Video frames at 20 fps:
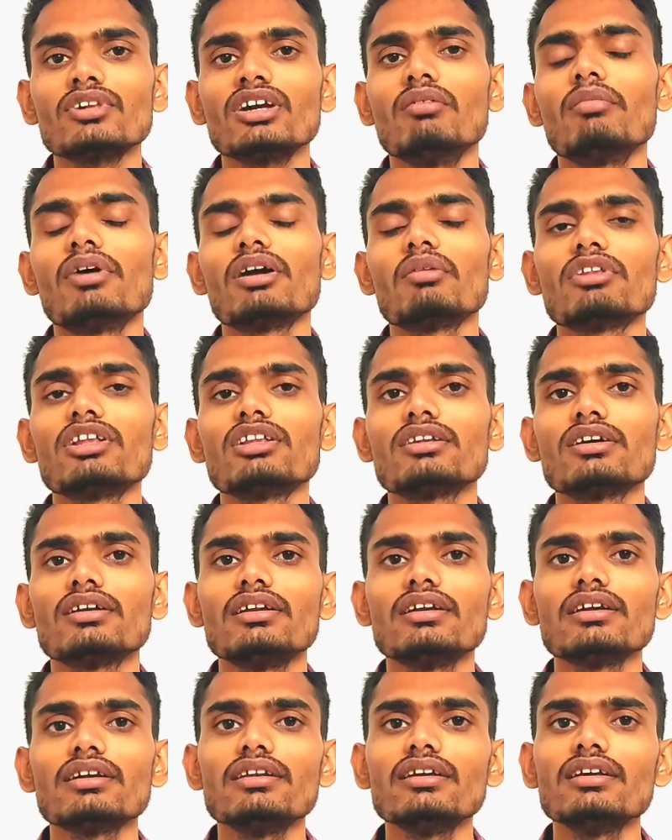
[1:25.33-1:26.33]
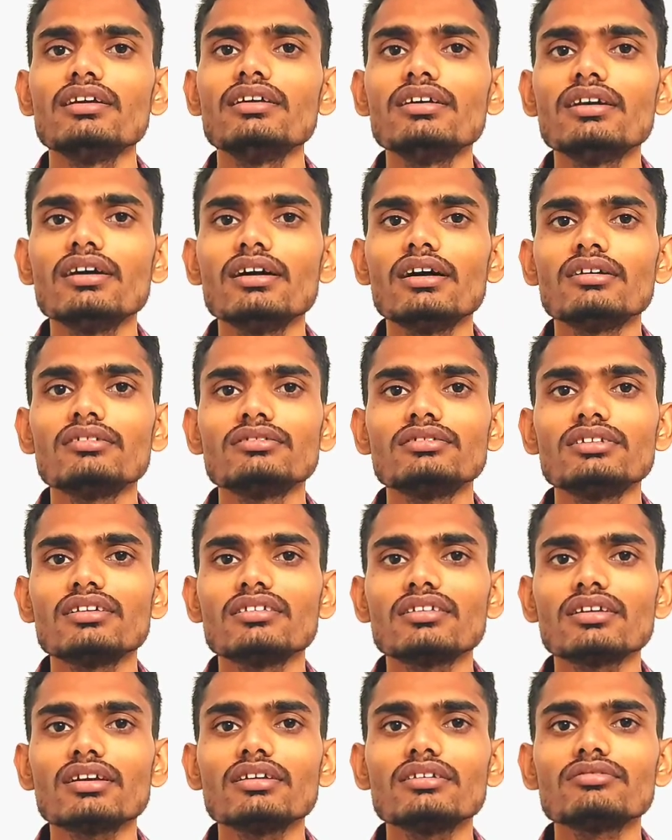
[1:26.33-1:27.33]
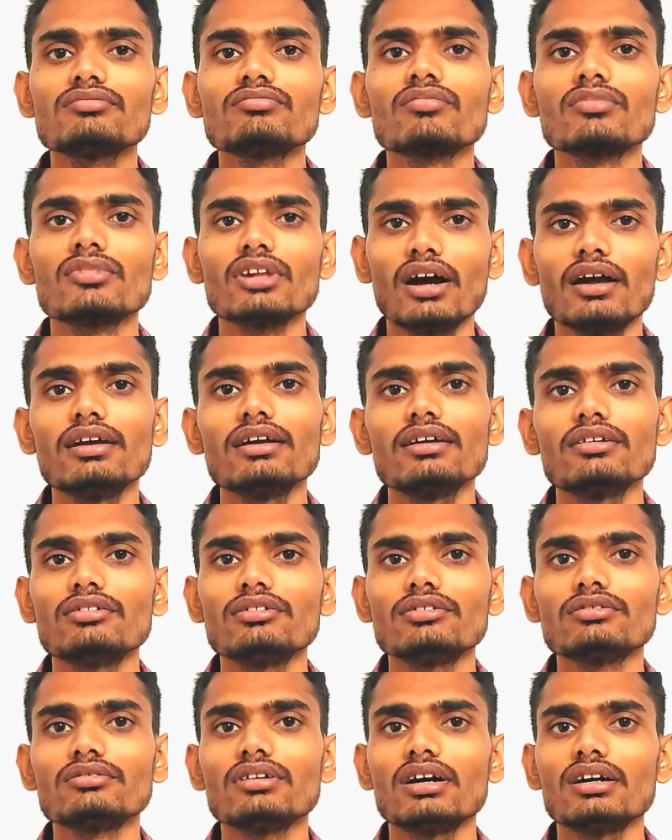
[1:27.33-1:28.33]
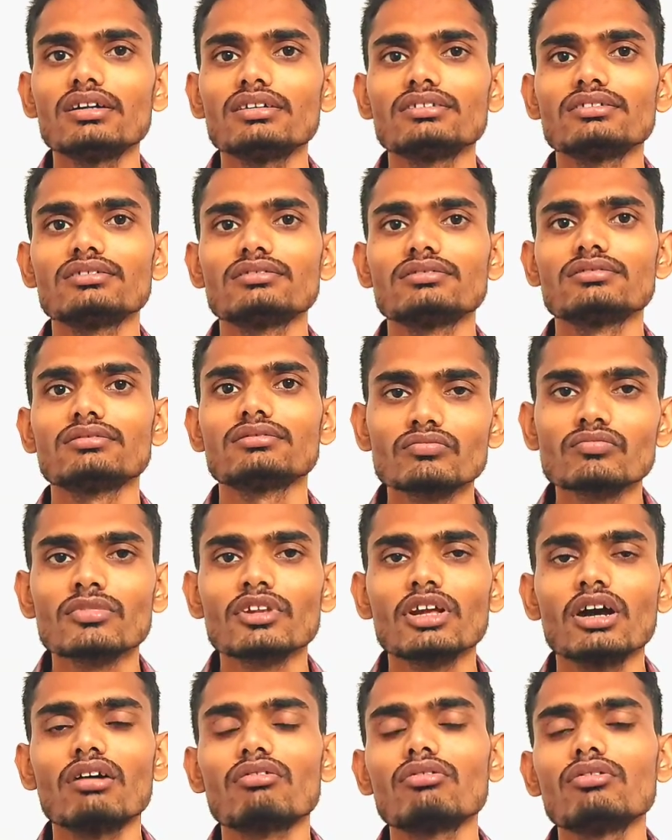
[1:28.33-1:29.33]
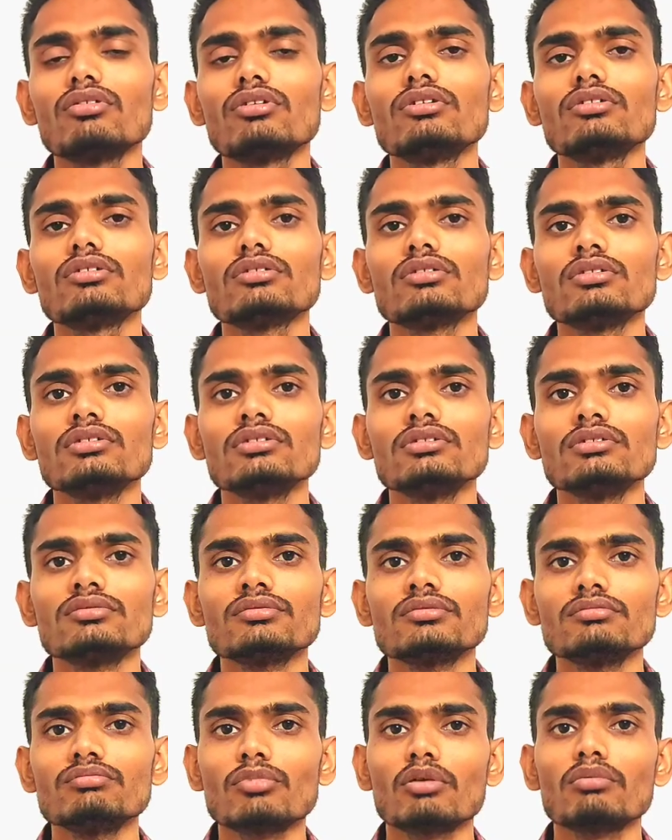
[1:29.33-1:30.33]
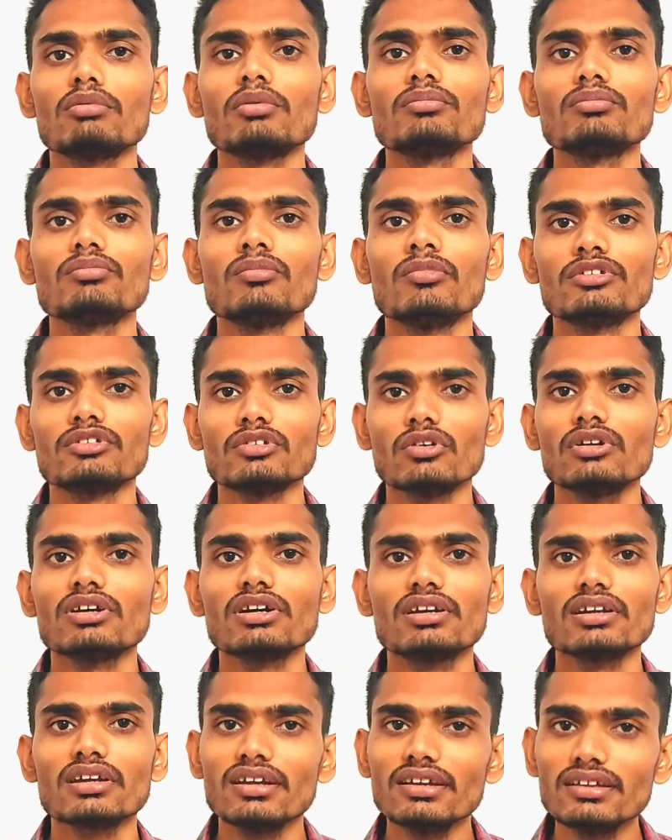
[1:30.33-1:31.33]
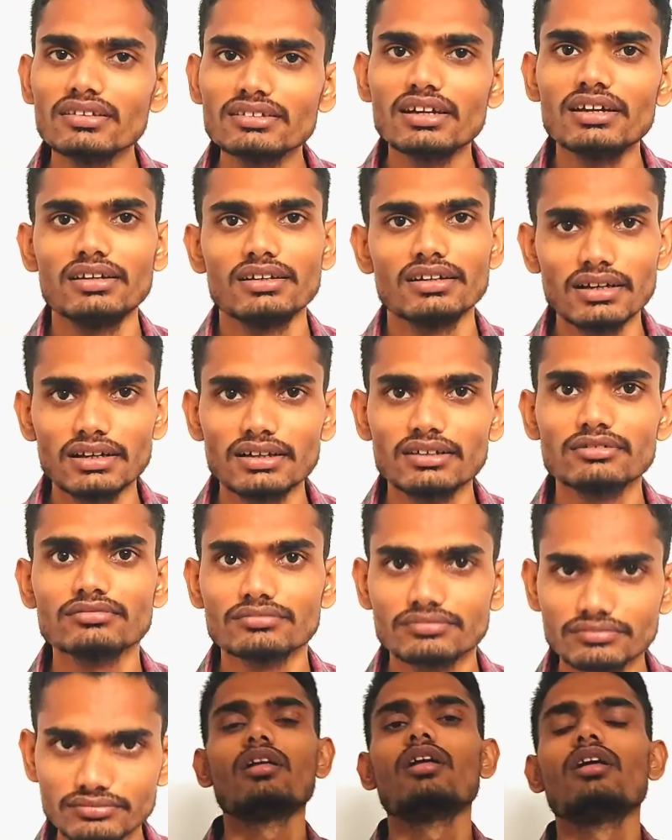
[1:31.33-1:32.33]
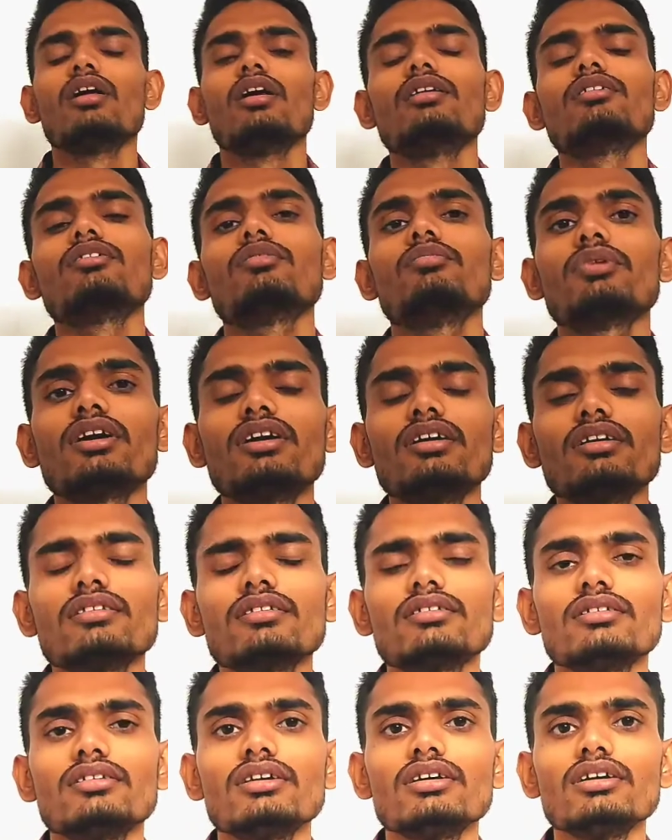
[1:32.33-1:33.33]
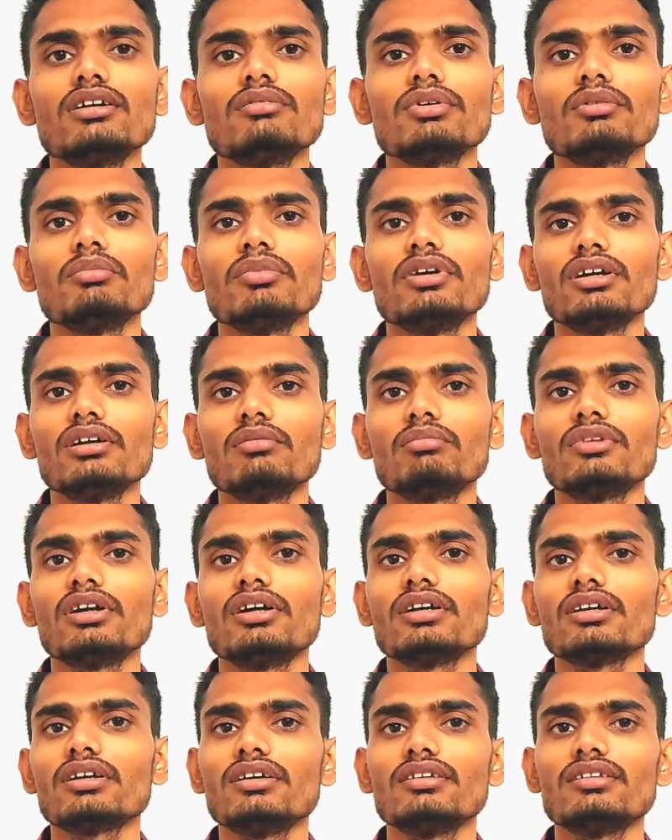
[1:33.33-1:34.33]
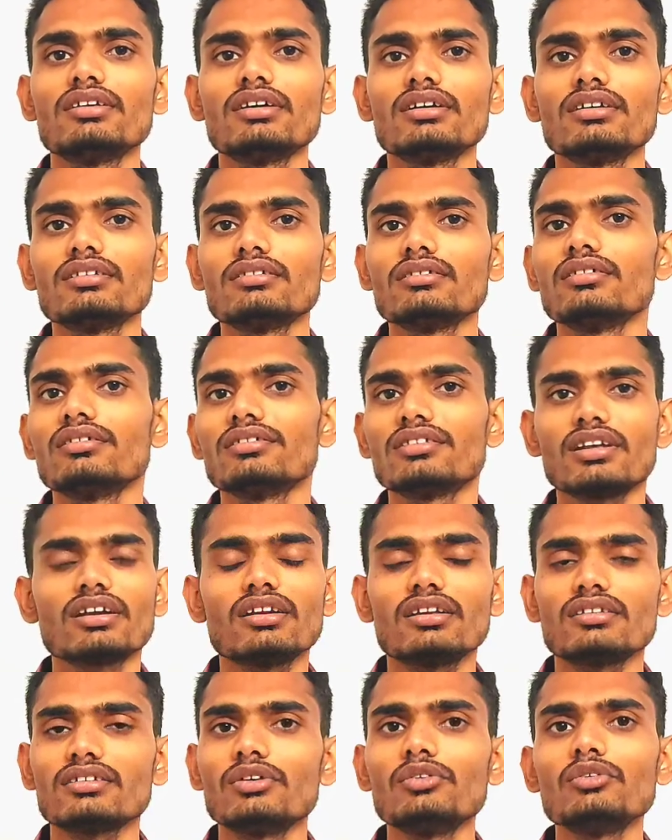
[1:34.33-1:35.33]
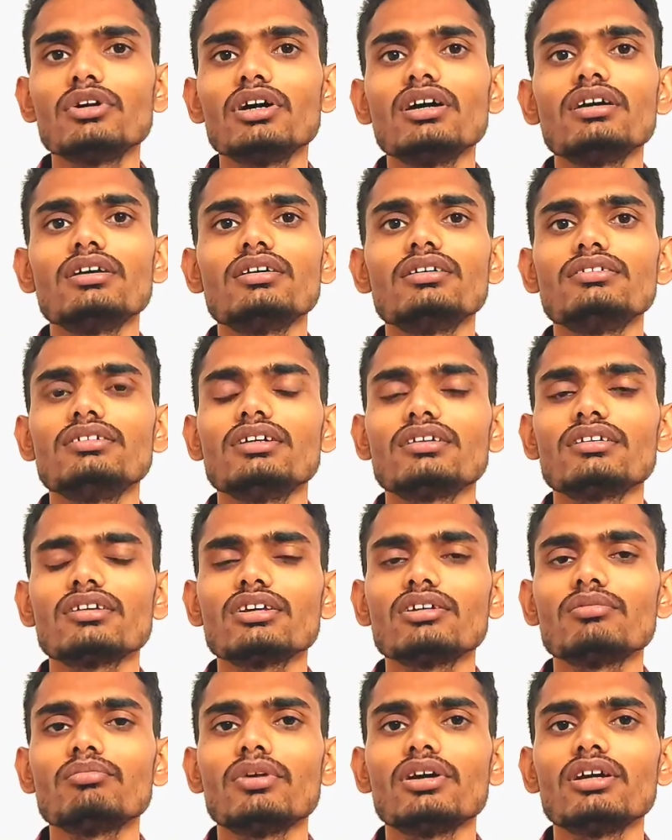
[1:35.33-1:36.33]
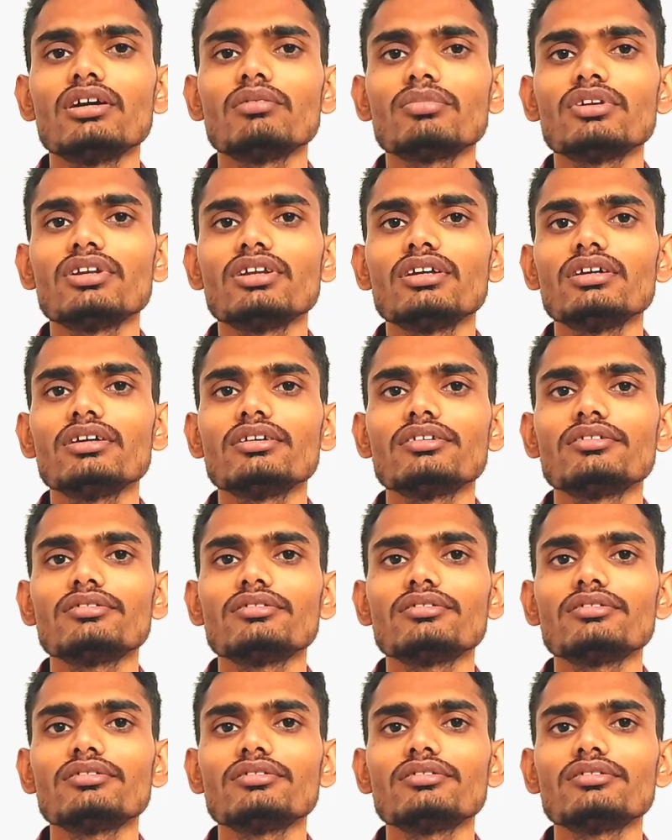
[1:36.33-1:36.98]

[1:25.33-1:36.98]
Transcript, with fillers: हमारी मदद करने के लिए ही जैसे कि आया हो आज और वो प्रॉब्लम सॉल्व करके ही जाएगा सो तो फ्रेंड्स यहाँ पे मैं अपना एक किस्सा शेयर करना चाहूँगा जैसे कि मैं अपने